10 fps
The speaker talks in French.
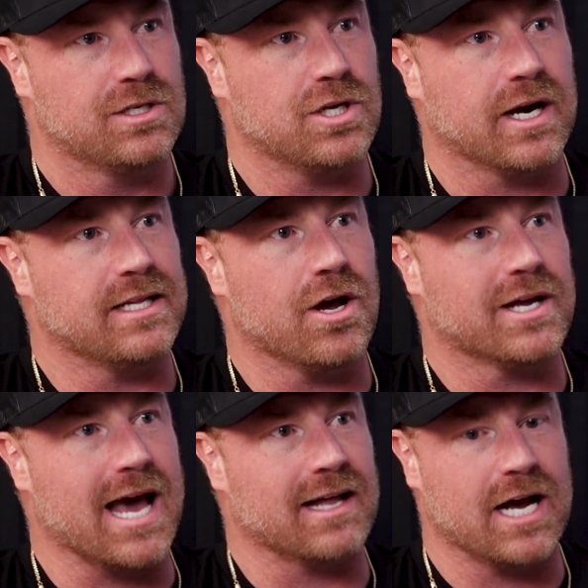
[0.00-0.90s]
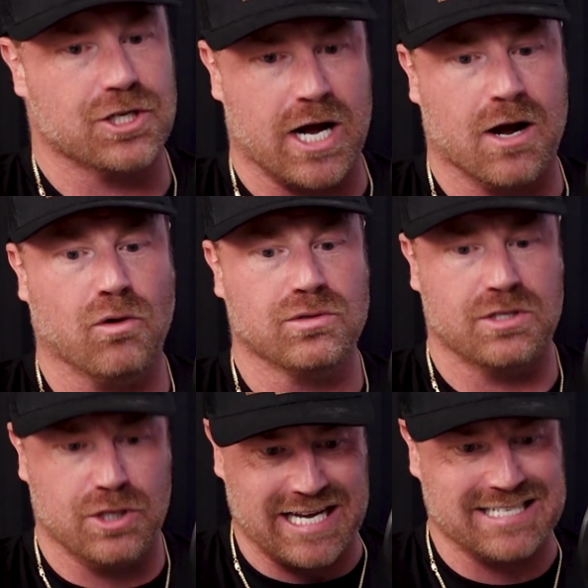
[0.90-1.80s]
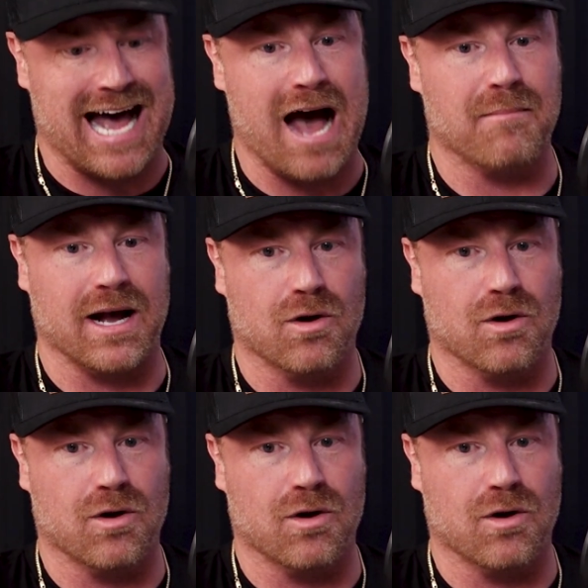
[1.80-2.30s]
Ça aurait été un carnage à cause des armes,